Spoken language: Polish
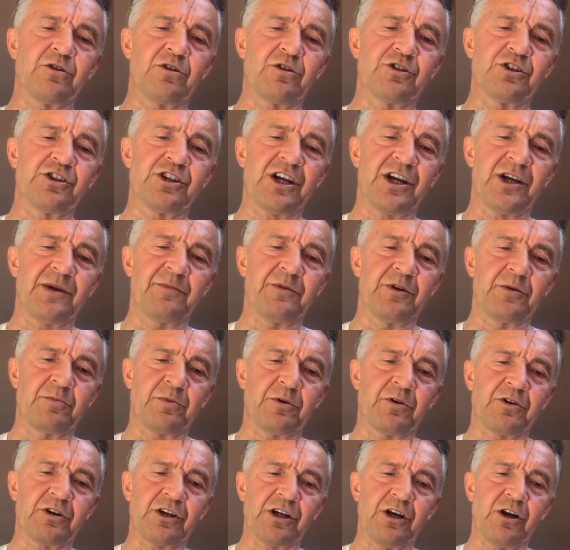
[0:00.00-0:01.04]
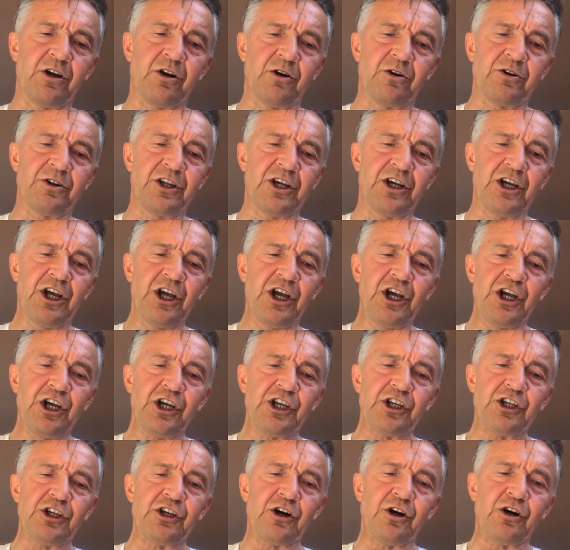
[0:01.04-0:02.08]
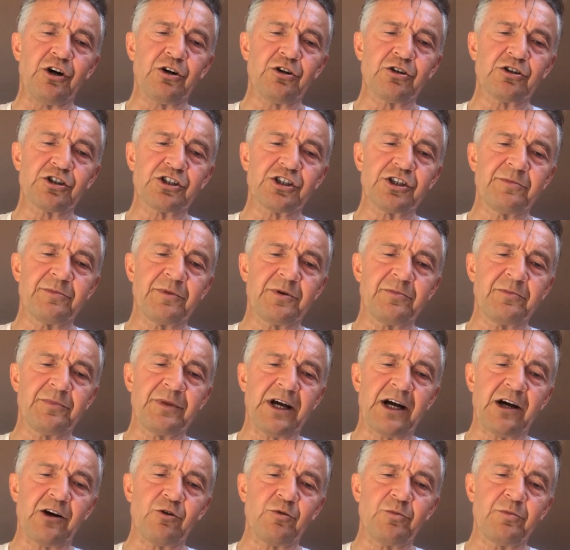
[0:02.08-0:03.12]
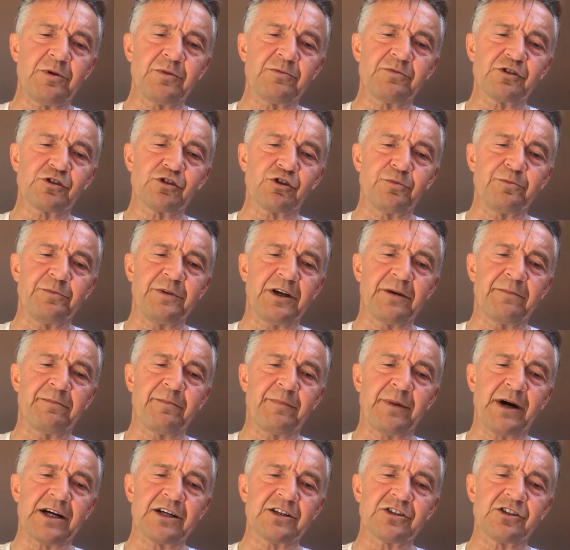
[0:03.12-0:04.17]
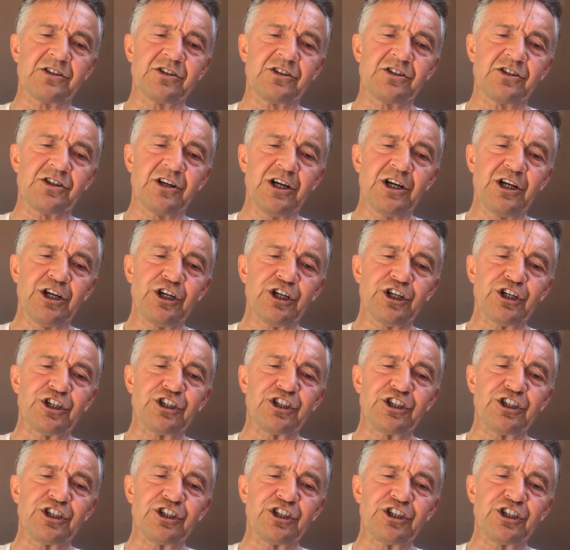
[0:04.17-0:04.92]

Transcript: do ziemi pochylony i o czym miałbym sobie marzyć,